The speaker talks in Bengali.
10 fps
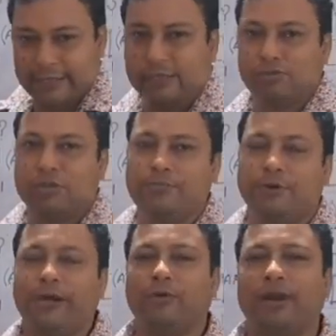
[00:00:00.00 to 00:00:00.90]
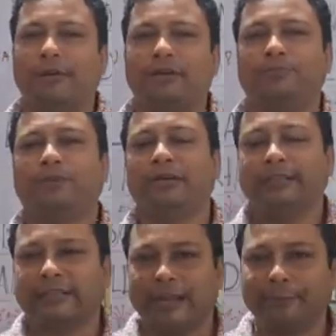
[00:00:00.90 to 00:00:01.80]
কিছুদিন পরে কয়েক মাস পরে
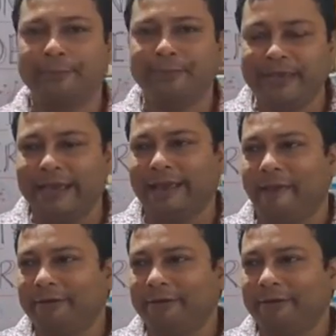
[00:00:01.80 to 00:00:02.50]
তার বিয়ে